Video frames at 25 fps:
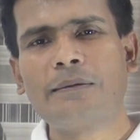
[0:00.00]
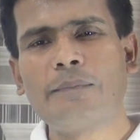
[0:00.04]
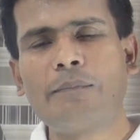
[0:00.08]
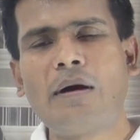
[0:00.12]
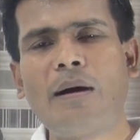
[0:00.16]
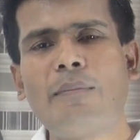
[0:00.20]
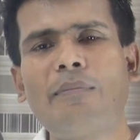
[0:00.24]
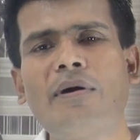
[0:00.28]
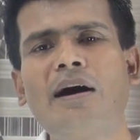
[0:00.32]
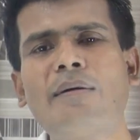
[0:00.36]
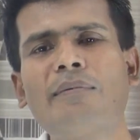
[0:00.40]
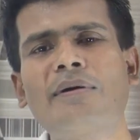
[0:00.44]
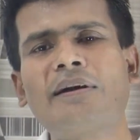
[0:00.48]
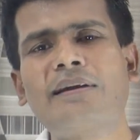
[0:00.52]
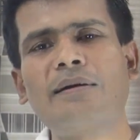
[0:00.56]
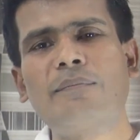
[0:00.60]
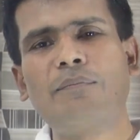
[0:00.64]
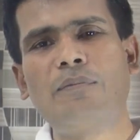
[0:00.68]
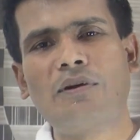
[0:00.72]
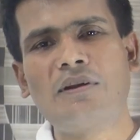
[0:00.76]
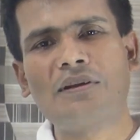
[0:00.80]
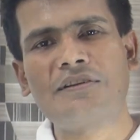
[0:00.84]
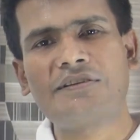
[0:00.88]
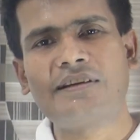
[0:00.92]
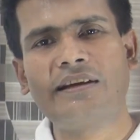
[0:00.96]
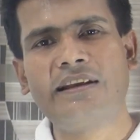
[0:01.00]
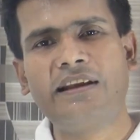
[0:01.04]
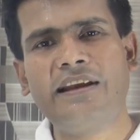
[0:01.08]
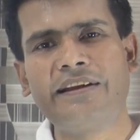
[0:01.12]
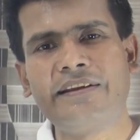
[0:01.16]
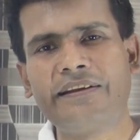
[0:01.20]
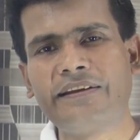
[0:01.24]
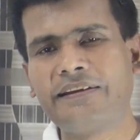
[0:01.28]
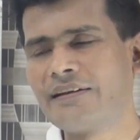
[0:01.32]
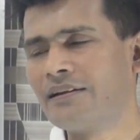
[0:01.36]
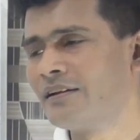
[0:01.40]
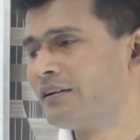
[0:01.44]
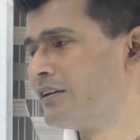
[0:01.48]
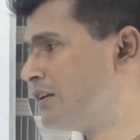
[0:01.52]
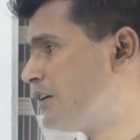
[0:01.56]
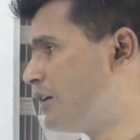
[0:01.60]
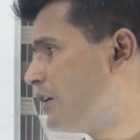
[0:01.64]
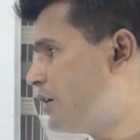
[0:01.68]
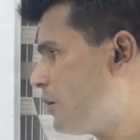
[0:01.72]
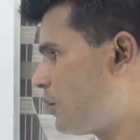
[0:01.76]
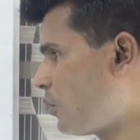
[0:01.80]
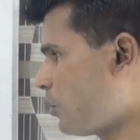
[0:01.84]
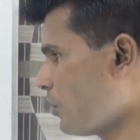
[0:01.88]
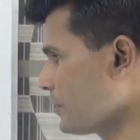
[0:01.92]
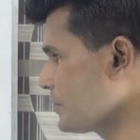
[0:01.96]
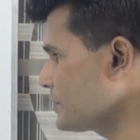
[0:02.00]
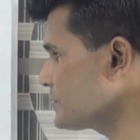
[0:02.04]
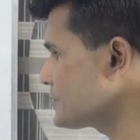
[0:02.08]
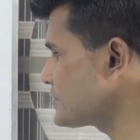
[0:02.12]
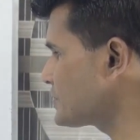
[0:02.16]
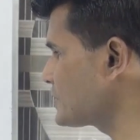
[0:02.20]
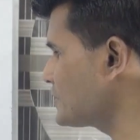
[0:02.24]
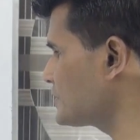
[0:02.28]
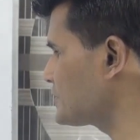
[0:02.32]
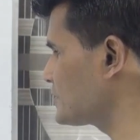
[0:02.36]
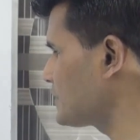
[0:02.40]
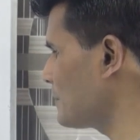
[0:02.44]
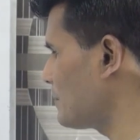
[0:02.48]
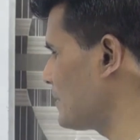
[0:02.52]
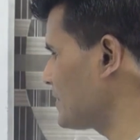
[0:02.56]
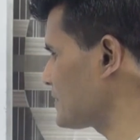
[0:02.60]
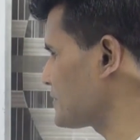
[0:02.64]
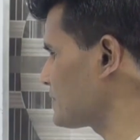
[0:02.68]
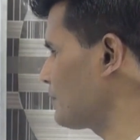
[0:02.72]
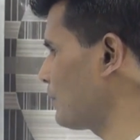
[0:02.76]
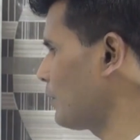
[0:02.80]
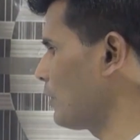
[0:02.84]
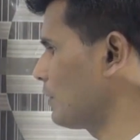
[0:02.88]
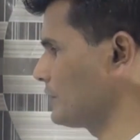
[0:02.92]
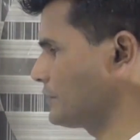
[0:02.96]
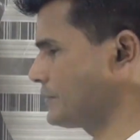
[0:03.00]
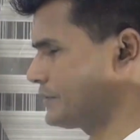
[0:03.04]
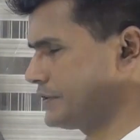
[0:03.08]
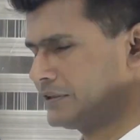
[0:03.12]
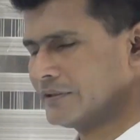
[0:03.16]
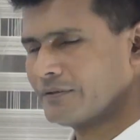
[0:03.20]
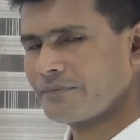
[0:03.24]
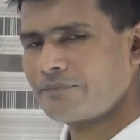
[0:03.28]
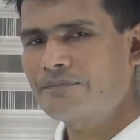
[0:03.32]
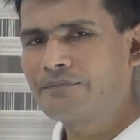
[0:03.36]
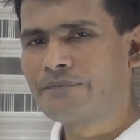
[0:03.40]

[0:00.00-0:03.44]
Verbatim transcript: বাবা আমাকে বলেছিলেন অনেস্টি ইজ দ্য বেস্ট পলিসি